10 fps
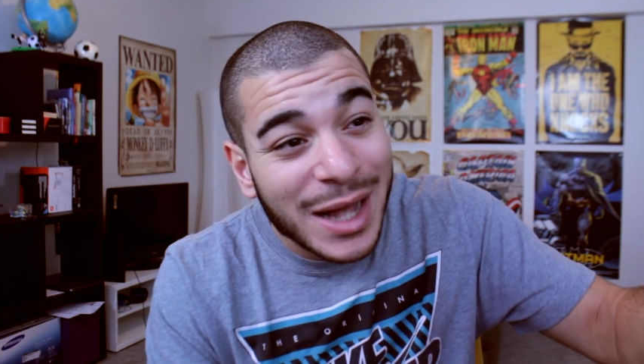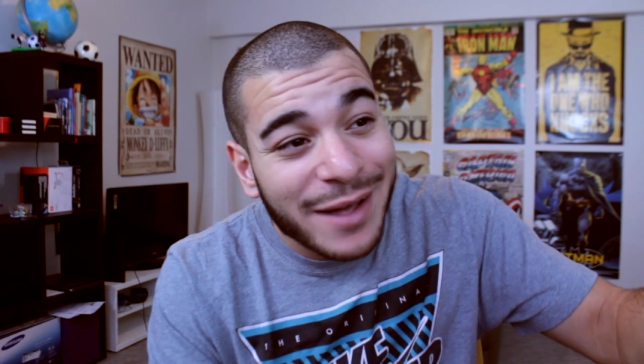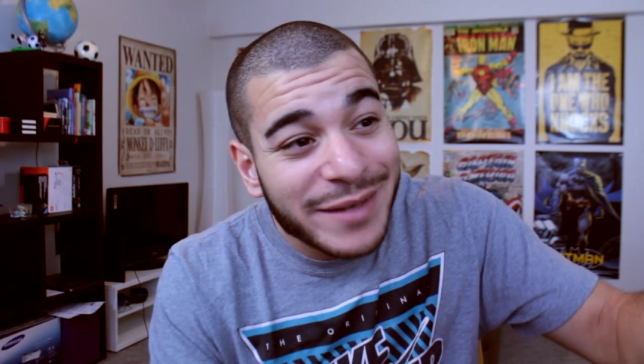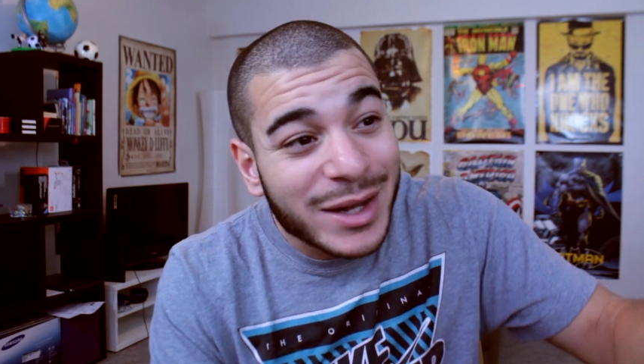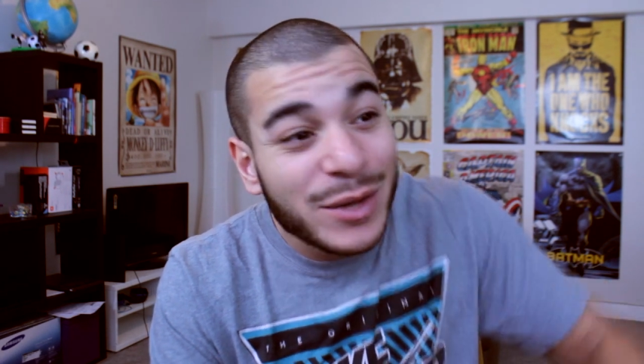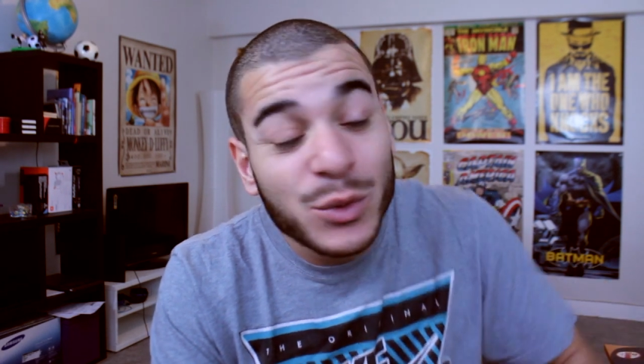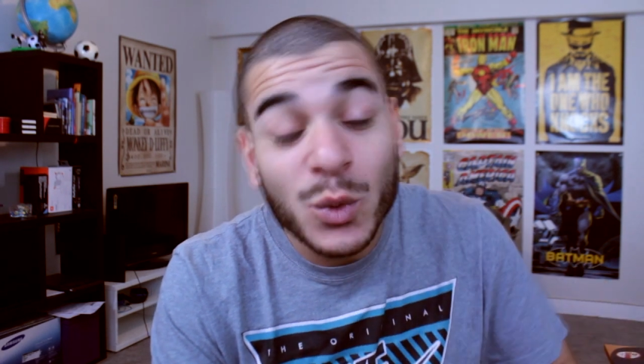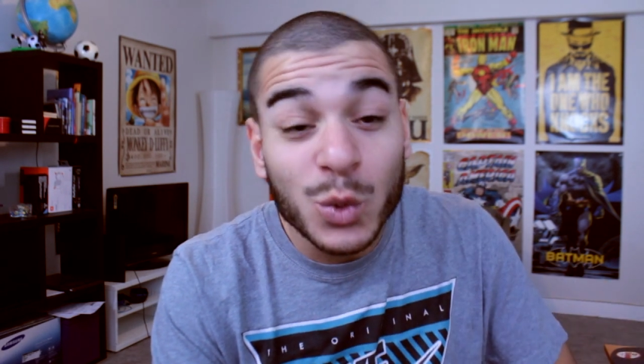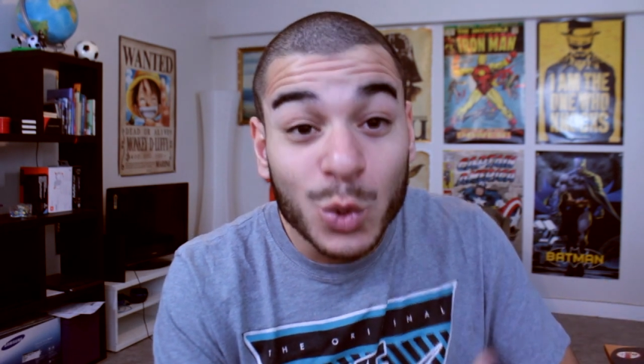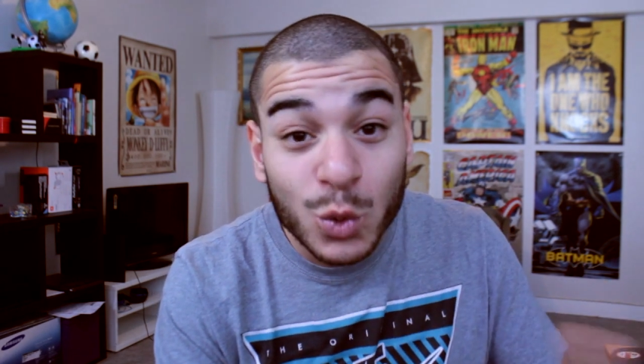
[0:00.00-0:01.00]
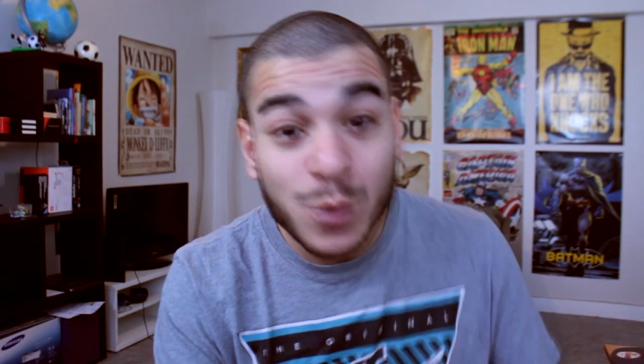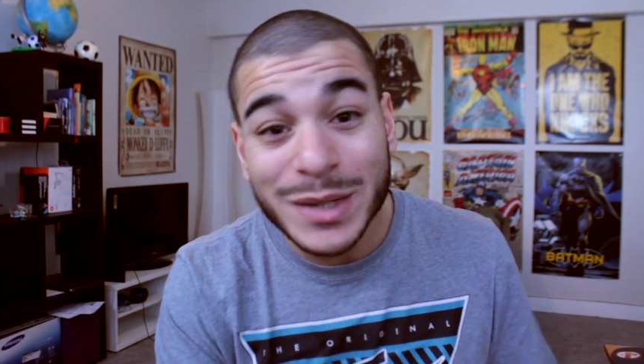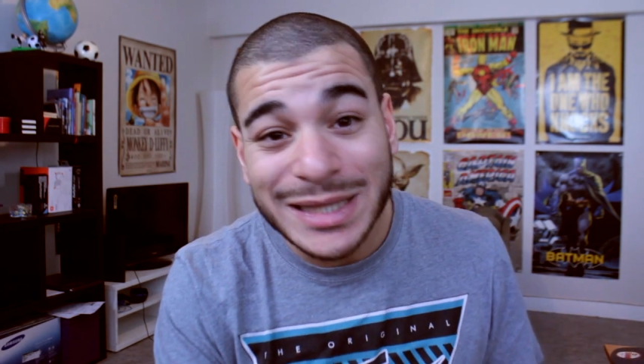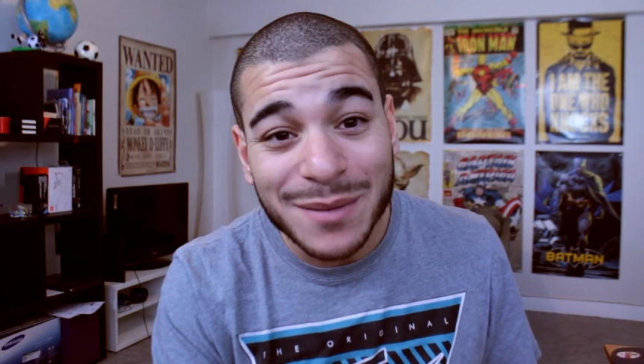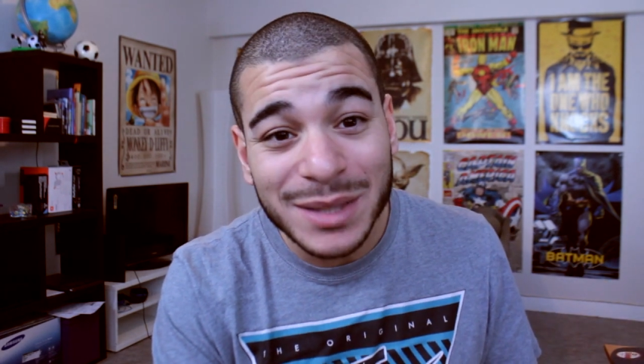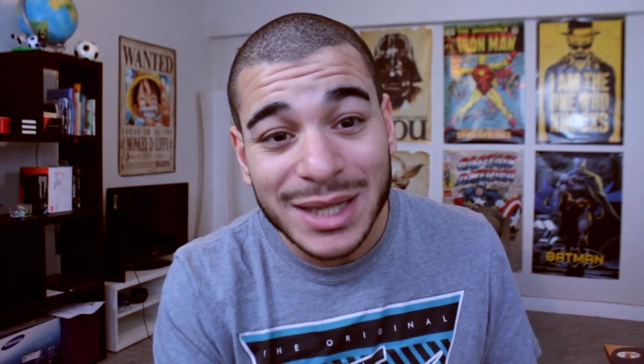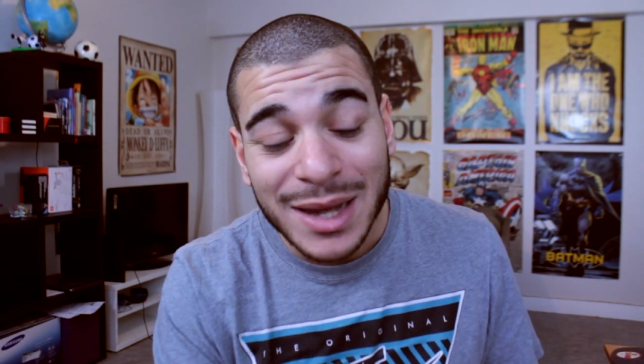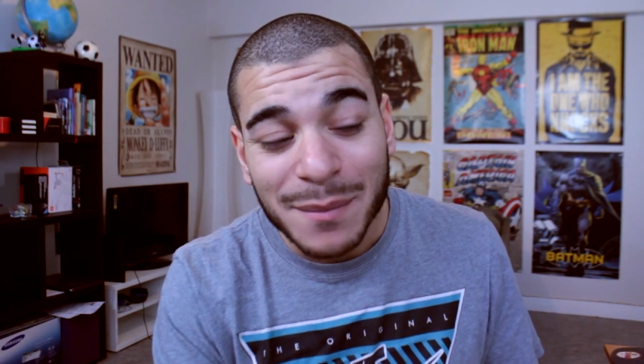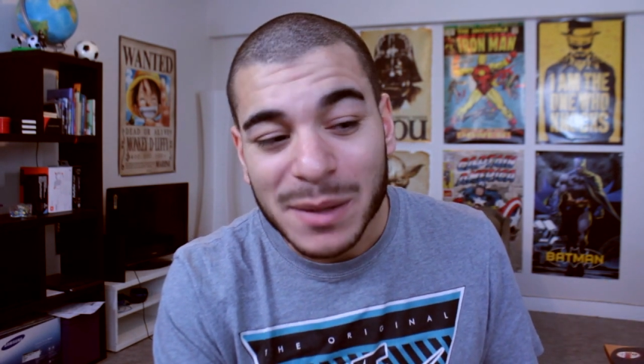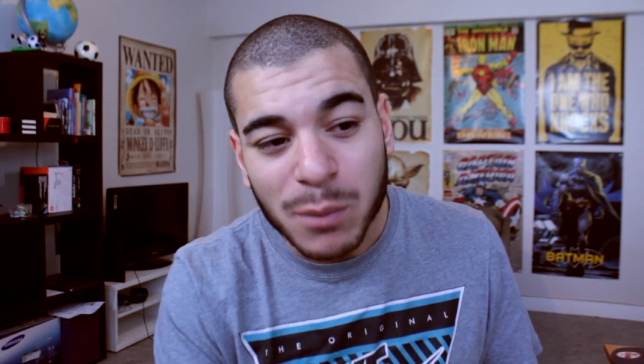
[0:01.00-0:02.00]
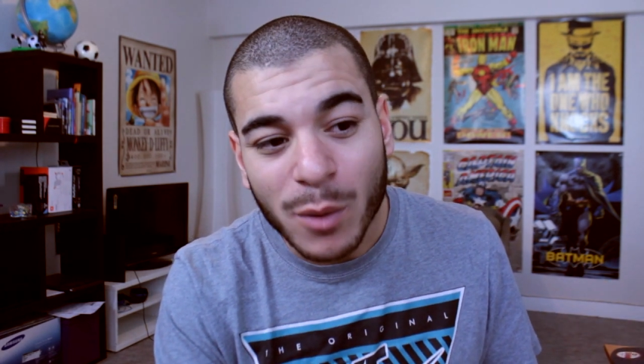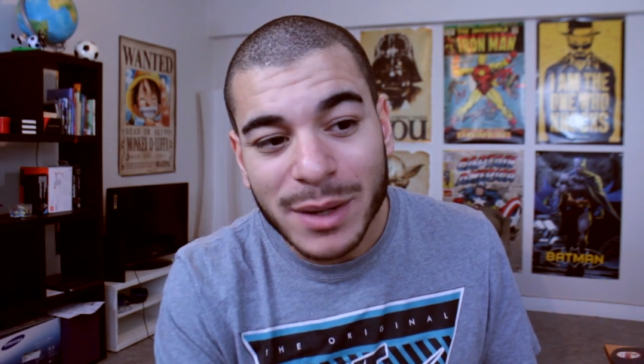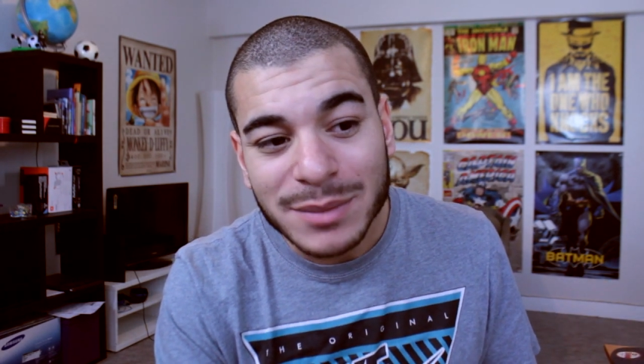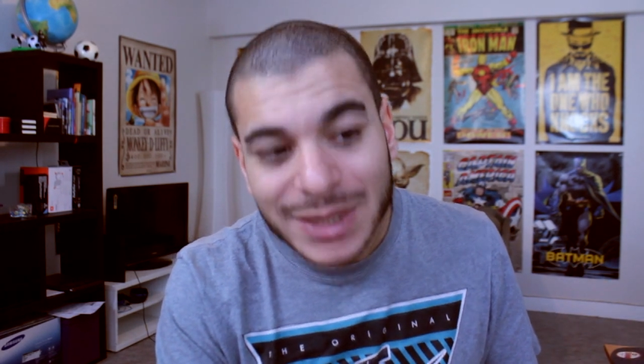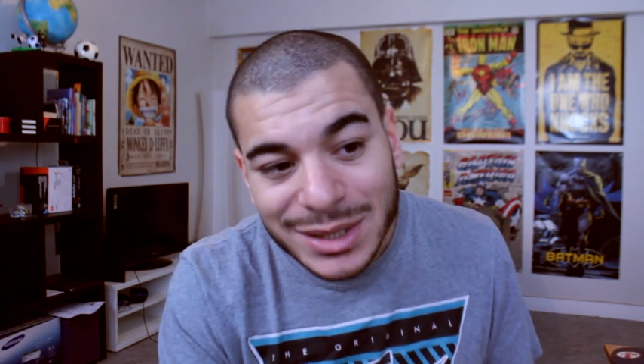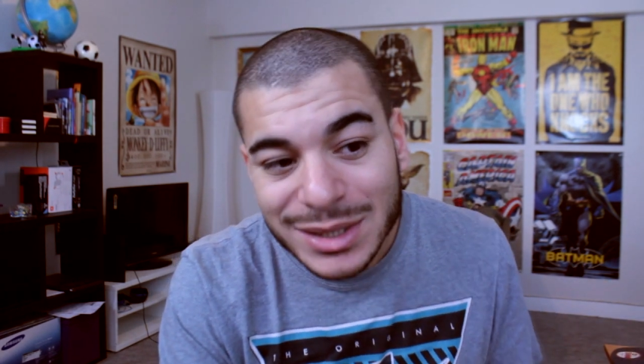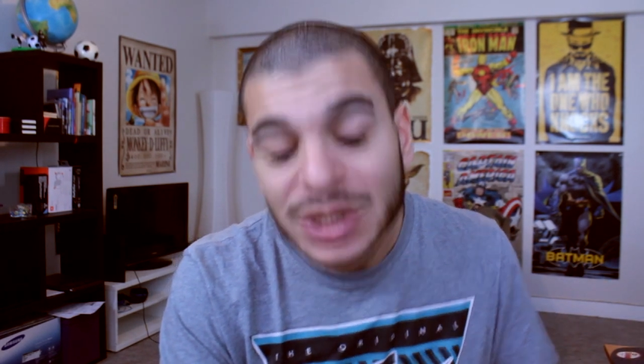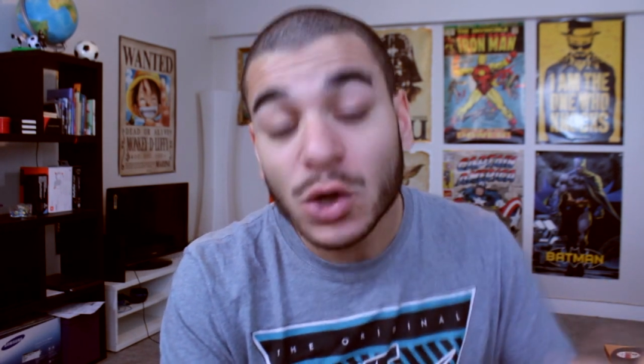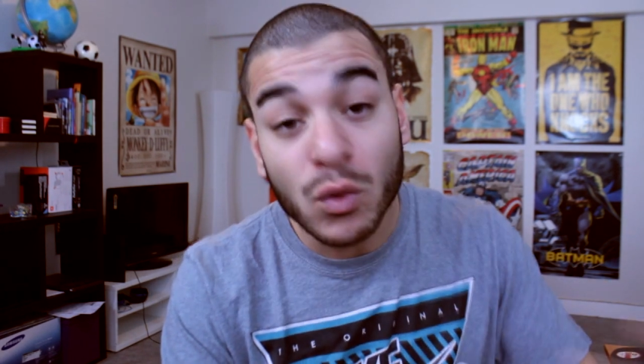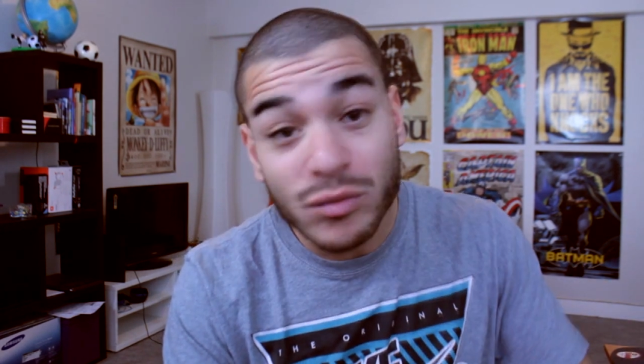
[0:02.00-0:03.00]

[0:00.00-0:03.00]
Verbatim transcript: avec le nom de tous mes amis, mais le problème c'est que si j'en